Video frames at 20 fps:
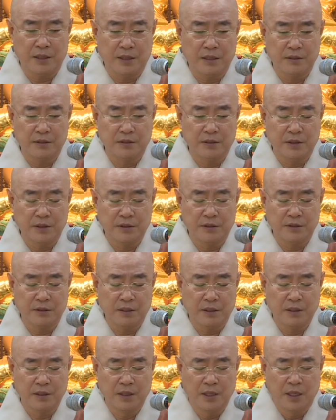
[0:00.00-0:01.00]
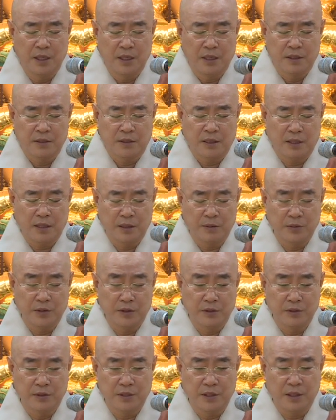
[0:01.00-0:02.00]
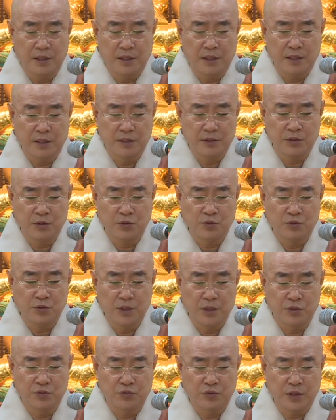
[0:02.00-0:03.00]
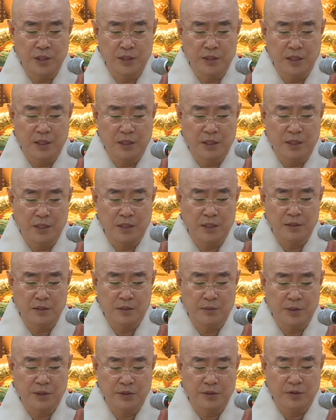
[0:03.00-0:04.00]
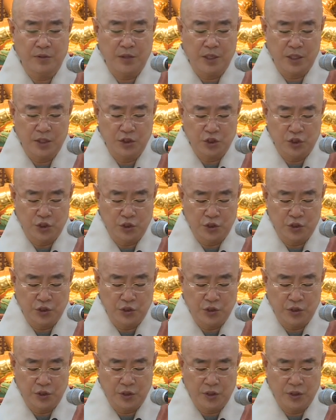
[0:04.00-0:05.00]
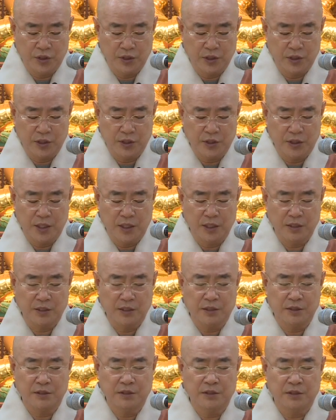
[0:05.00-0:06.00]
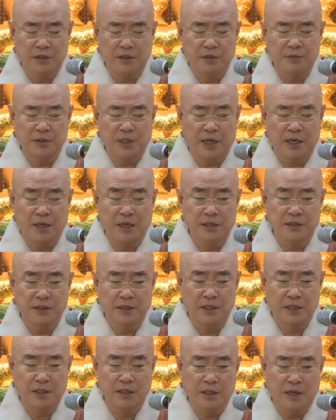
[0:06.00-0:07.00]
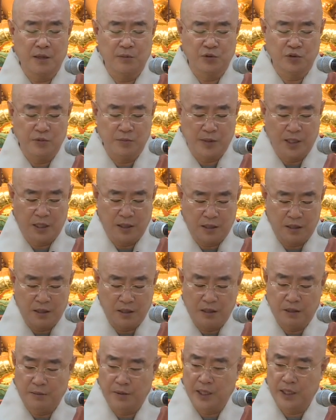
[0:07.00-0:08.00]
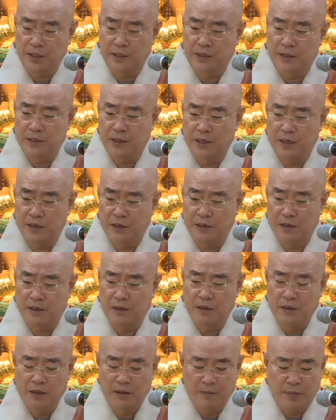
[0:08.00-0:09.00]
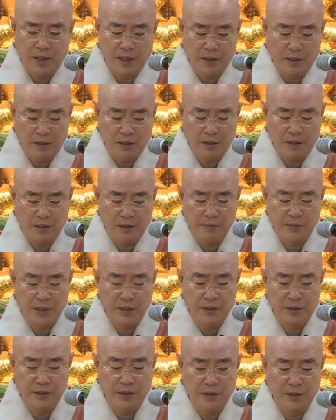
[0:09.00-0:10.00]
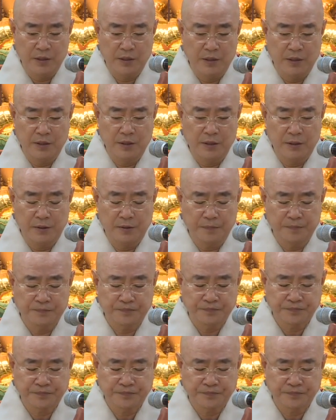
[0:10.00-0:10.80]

하늘의 신들 사람들을 재난에서 구해주네 재난에서 벗어난 신이시여 제재양 티끌처럼 사라지네 나무 마하반냐 바라민